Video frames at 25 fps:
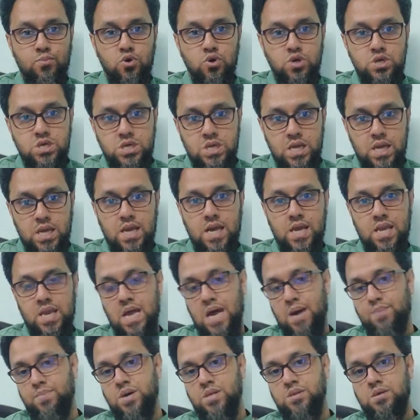এবং সেখানে
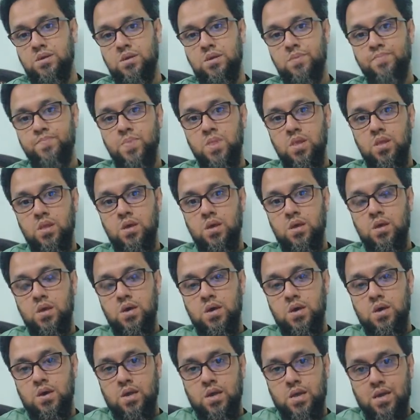আমাদের
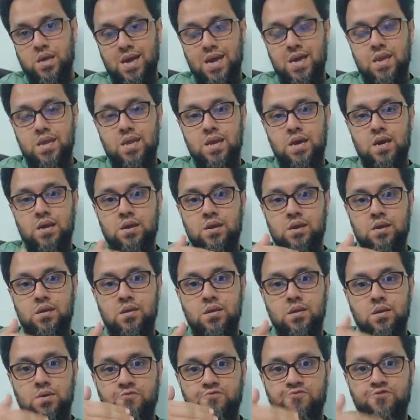ক্যারিয়ারের
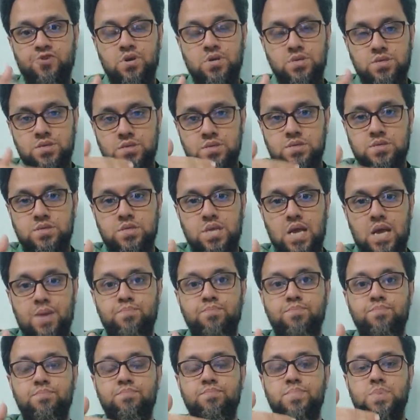ফার্স্ট
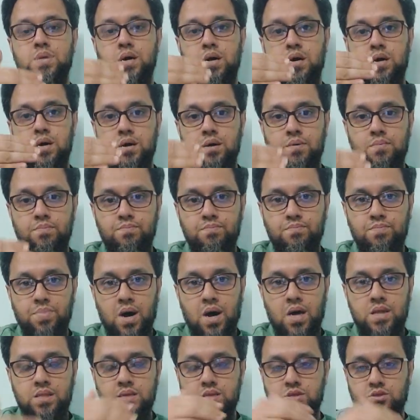স্টেপটা
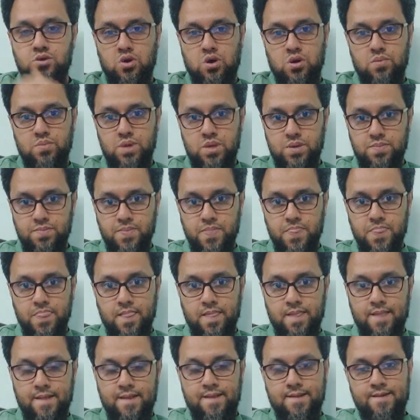পা দিতে হবে
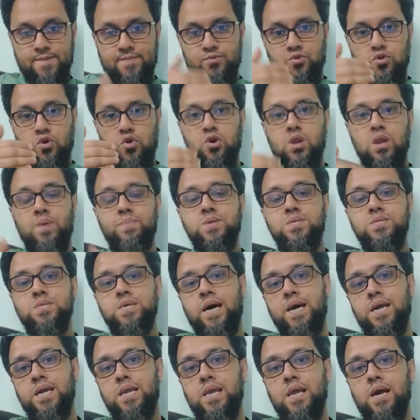তখন আমি
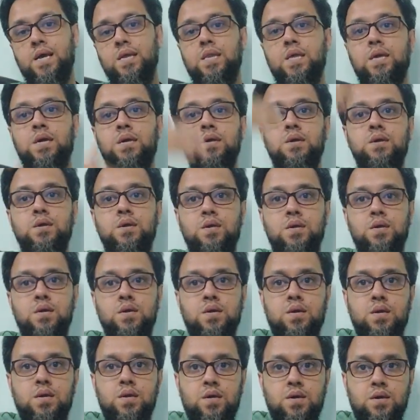সাইড লাইনে
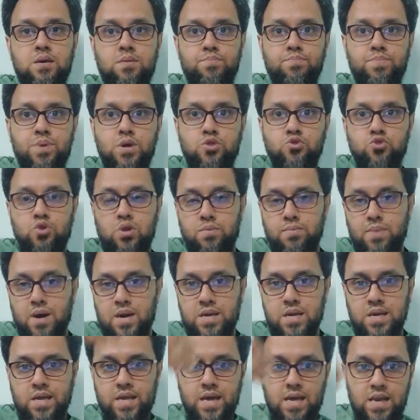ভেতরে
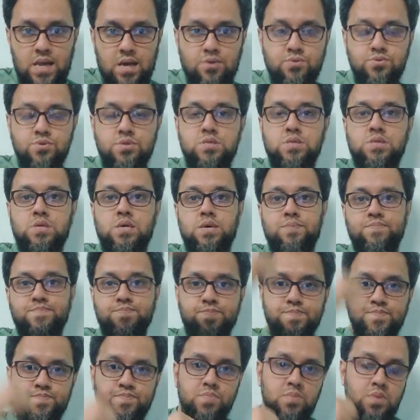মাঠে খেলা হচ্ছে
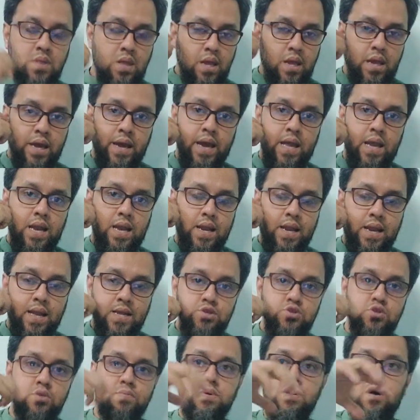খেয়াল রাখা
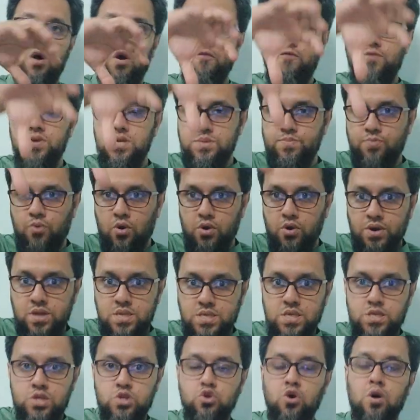যদি আমি অফিস
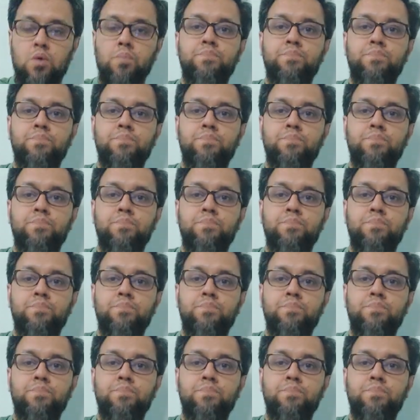পলিটিক্সে যদি